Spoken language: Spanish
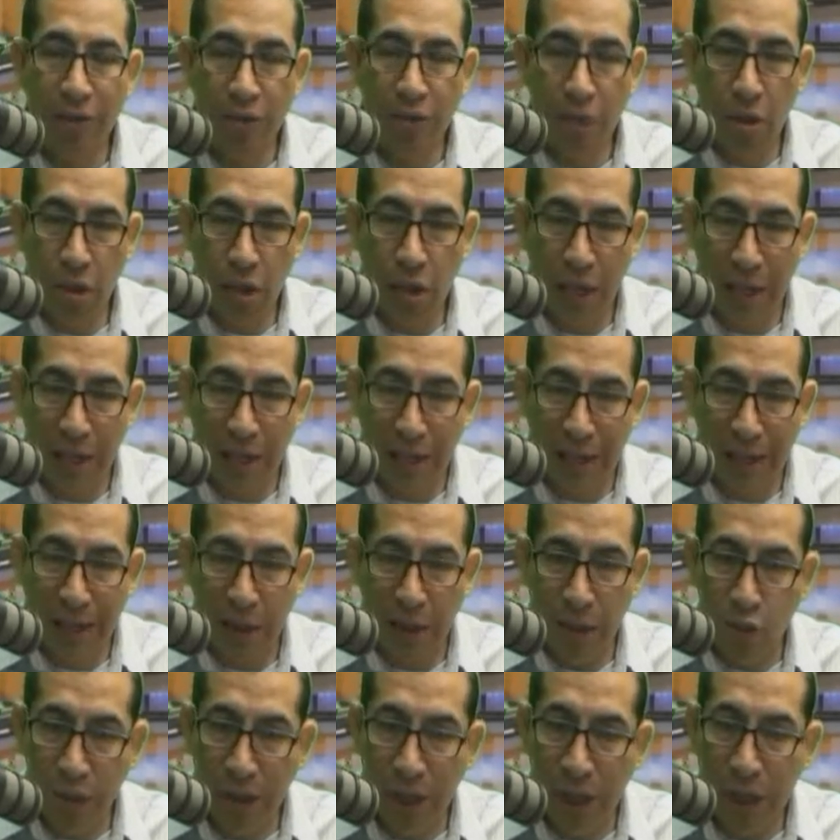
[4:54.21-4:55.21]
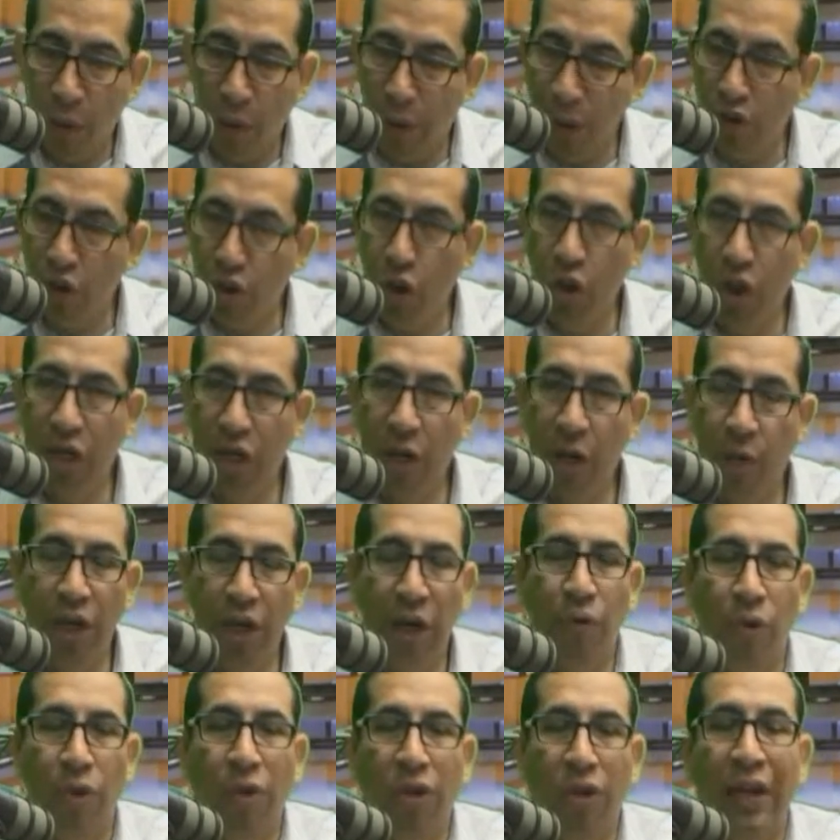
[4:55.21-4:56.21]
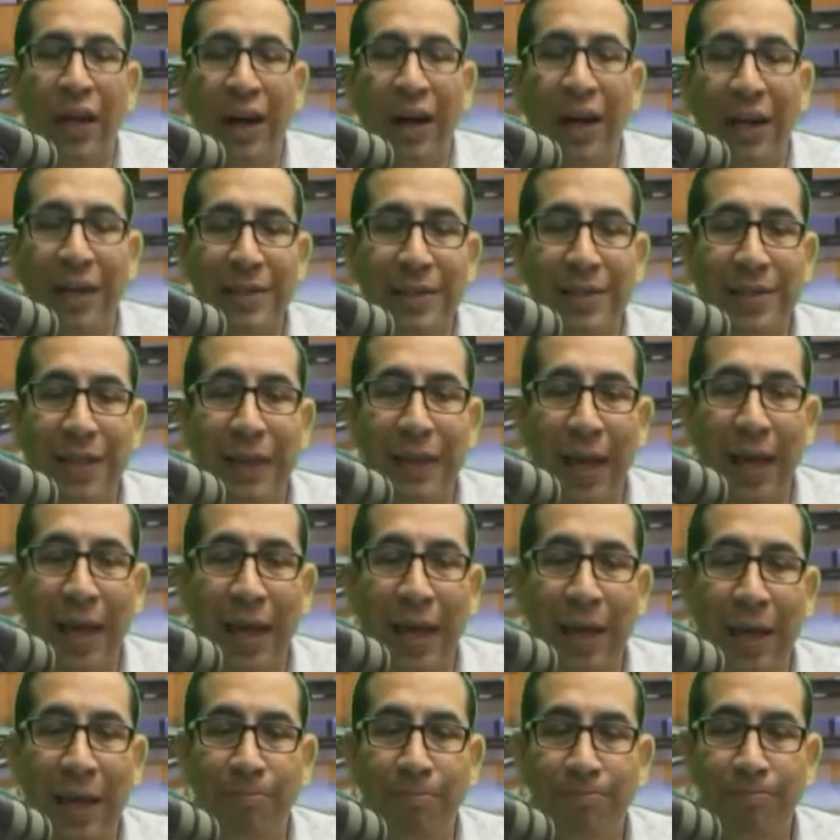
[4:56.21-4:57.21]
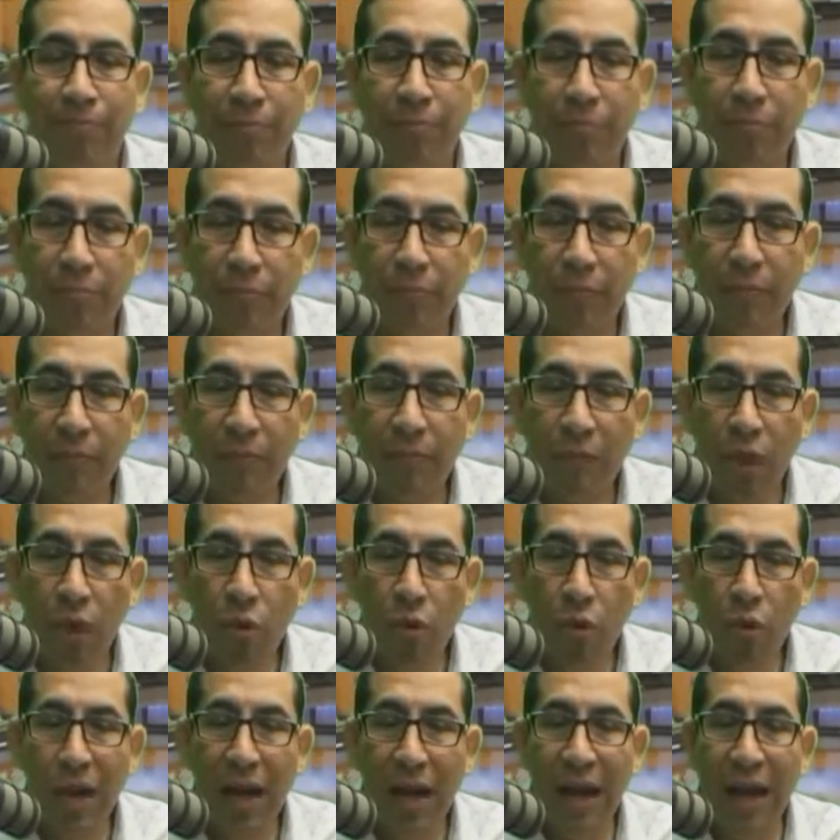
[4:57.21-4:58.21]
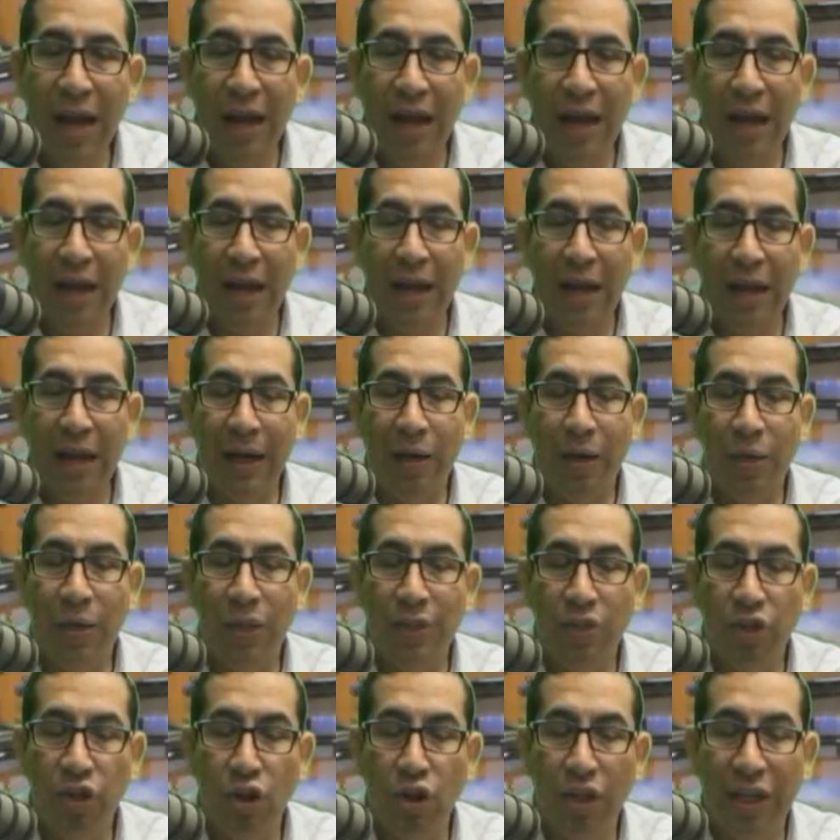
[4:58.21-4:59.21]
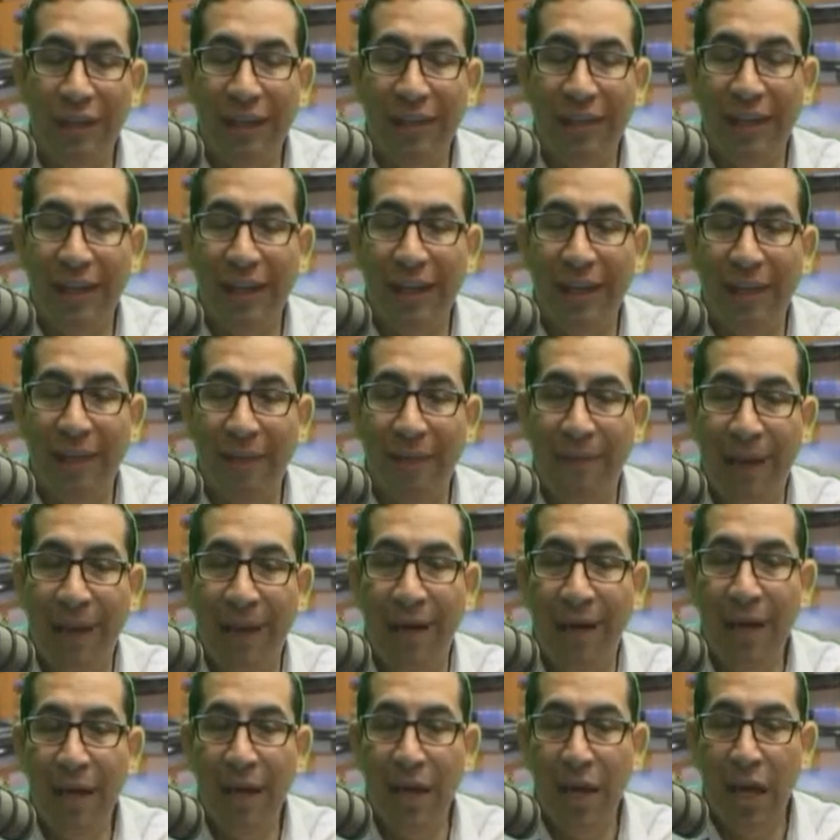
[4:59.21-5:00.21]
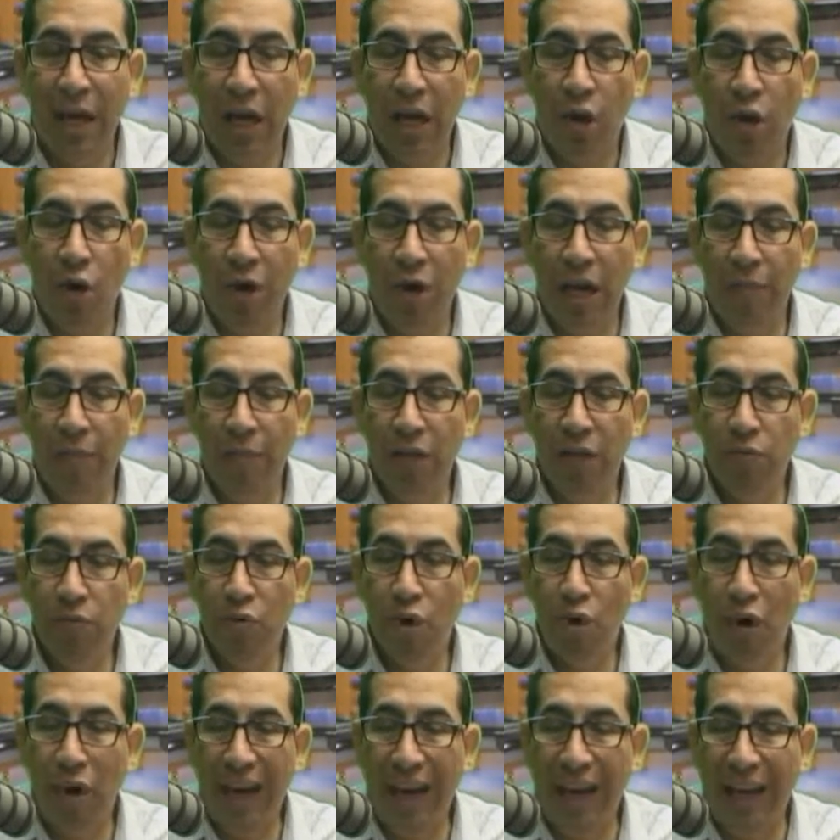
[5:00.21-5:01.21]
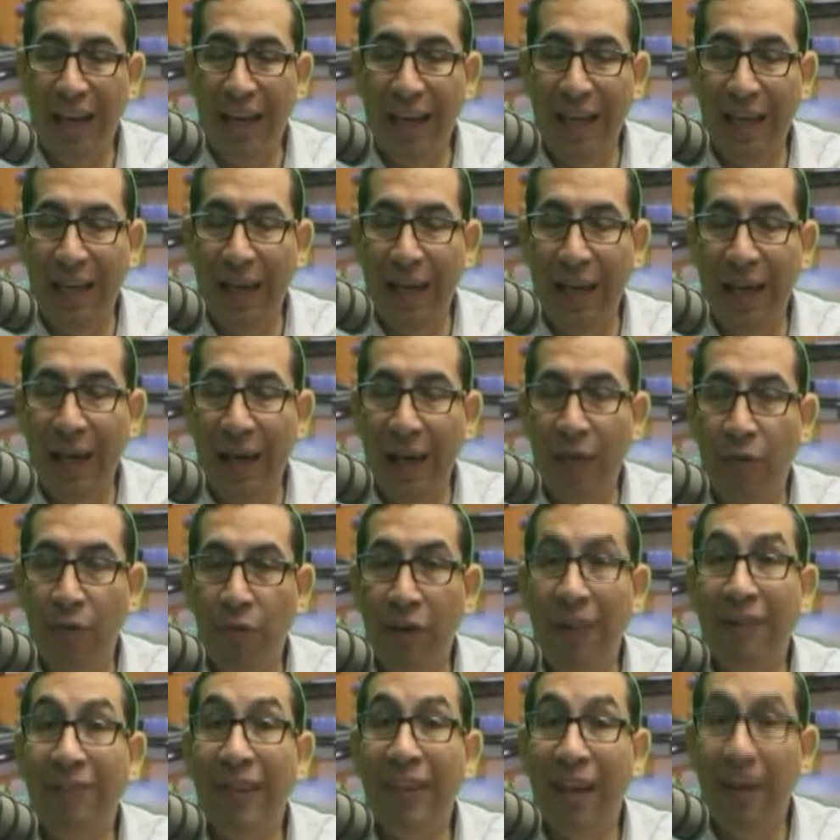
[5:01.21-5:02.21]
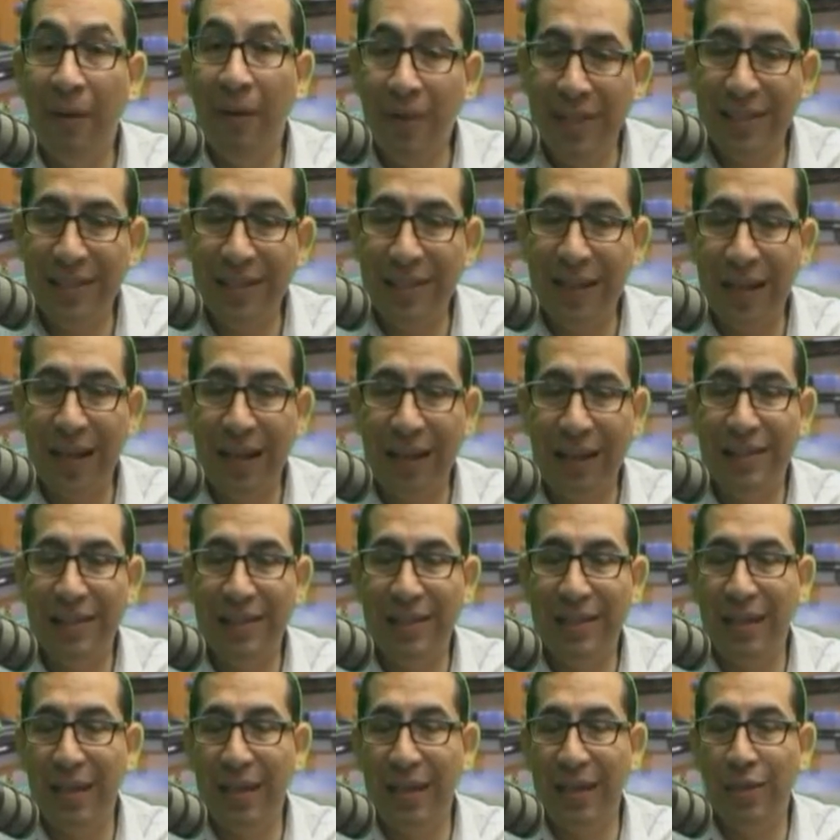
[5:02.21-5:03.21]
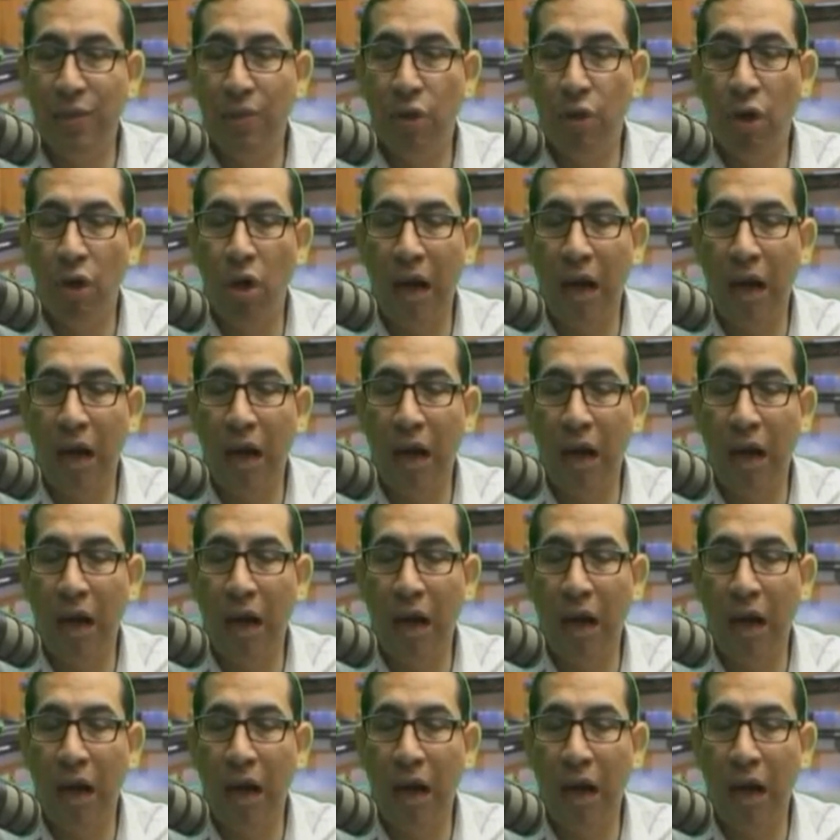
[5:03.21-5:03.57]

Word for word: Por eso, eh, la segunda cuestión que voy a abordar es una cuestión que tiene que ver con el mismo, eh, eh, una entrevista que se le